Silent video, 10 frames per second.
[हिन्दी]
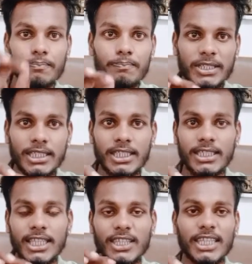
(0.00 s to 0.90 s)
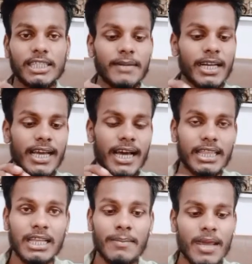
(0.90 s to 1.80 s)
पच्चीस से तीस मिनट के
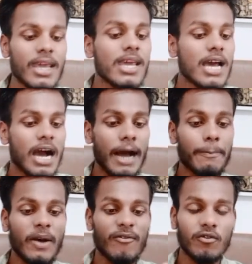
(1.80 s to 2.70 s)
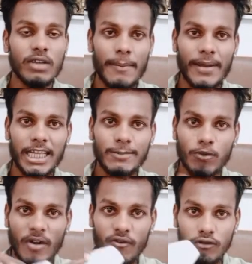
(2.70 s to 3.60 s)
अंदर में आपका फ़ोन यहाँ पे गैस
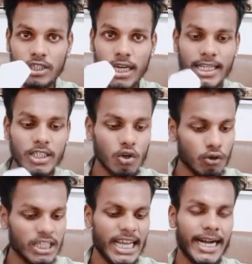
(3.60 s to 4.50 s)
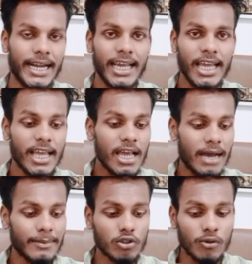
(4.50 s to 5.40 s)
पूरा फुल चार्ज हो जाएगा ठीक है
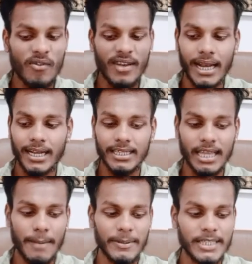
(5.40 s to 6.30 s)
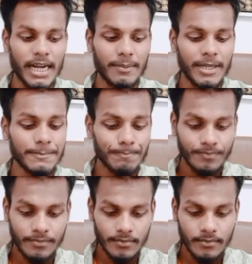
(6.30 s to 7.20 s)
हम इसको भी फिलहाल करते हैं यहाँ पे साइड में
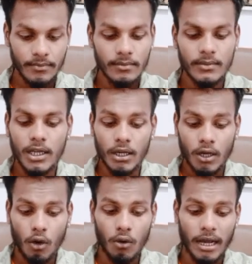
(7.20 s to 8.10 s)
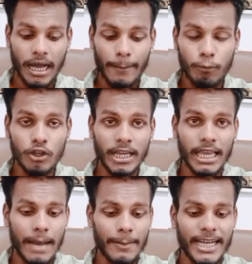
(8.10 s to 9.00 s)
और आपको देखिए
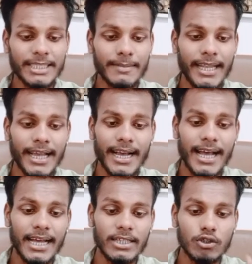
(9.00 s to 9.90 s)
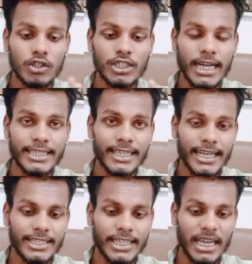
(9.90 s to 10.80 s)
यहाँ पे गैस मिल जाएगा जो कि चार्जिंग
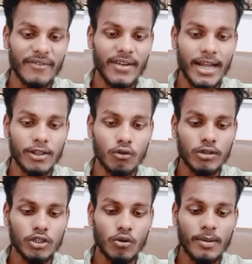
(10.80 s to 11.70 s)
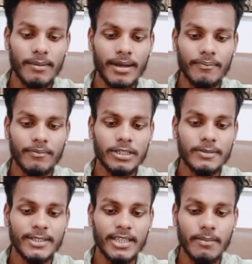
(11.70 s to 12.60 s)
का जैक फिलहाल तो इसको भी हम
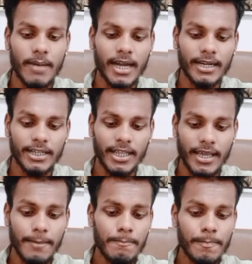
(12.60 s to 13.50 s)
इसमें से बाहर करते हैं